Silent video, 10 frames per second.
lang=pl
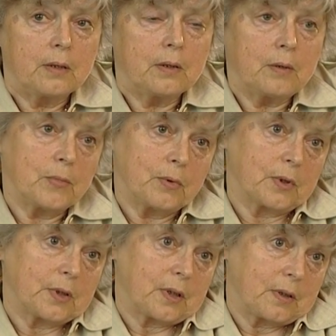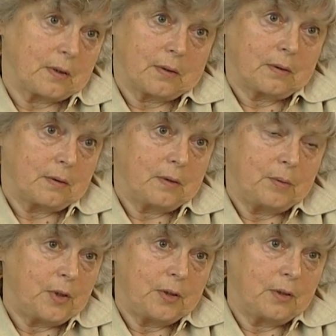No i było takie
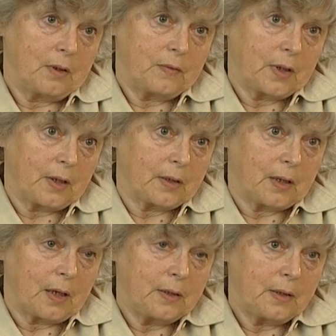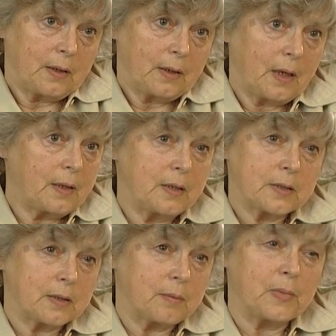imieninowe gadanie. Ja nie
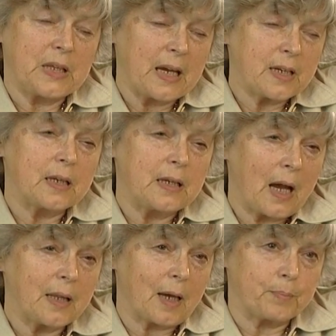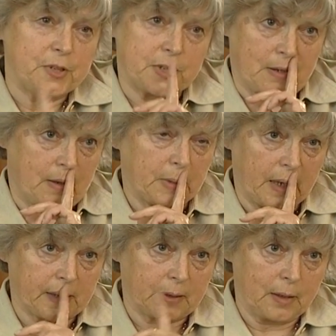jestem, mnie, ja napisałam
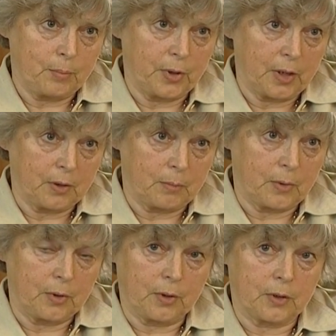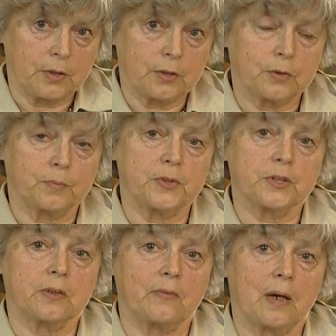kartkę, bo ja do moich rodziców
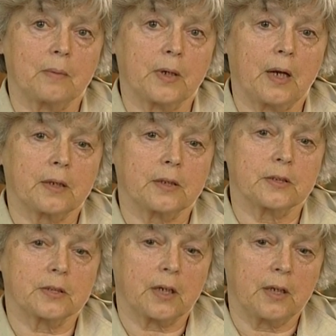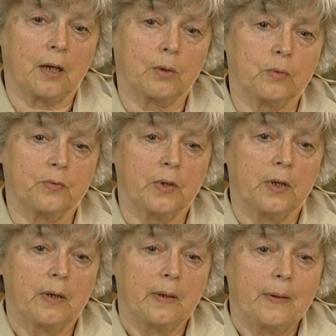pisywałam kartki z kajaków,
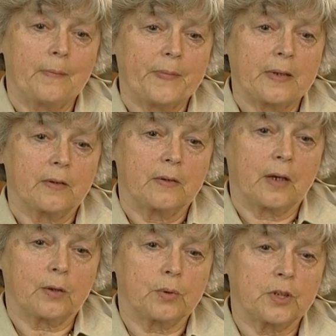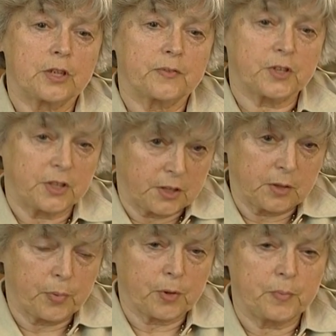na których się
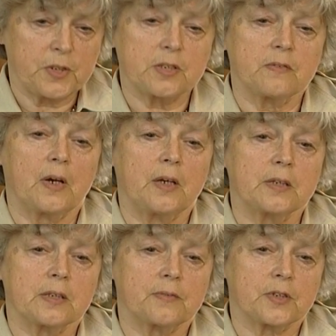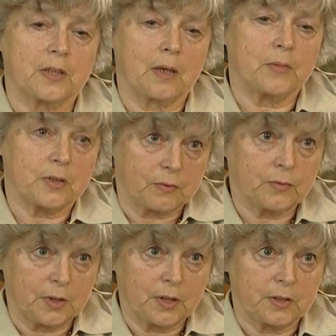wszyscy podpisywali, zawsze tam jest
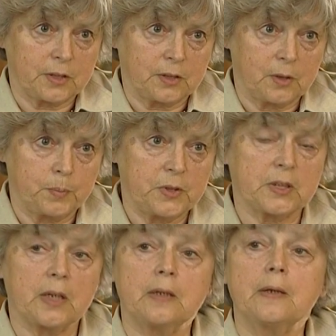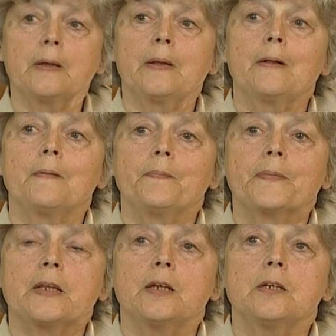wujek gdzieś dopisany.
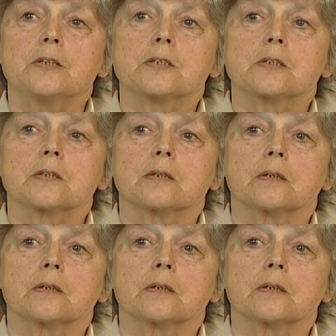I z,